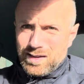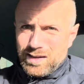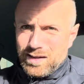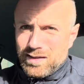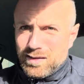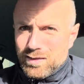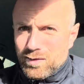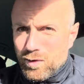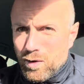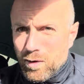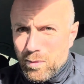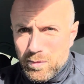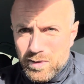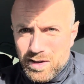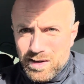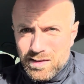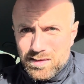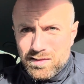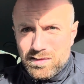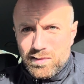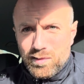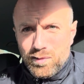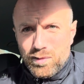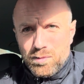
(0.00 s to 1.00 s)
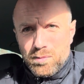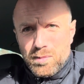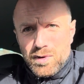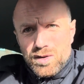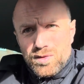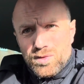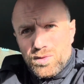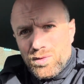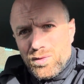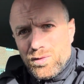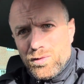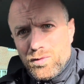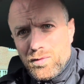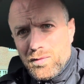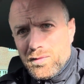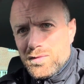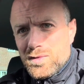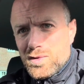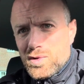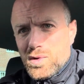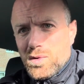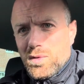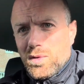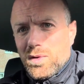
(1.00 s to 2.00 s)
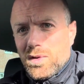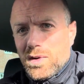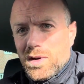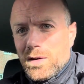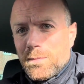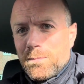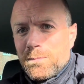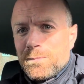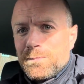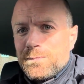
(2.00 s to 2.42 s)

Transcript: hat in Kombination mit Rufen Schröder.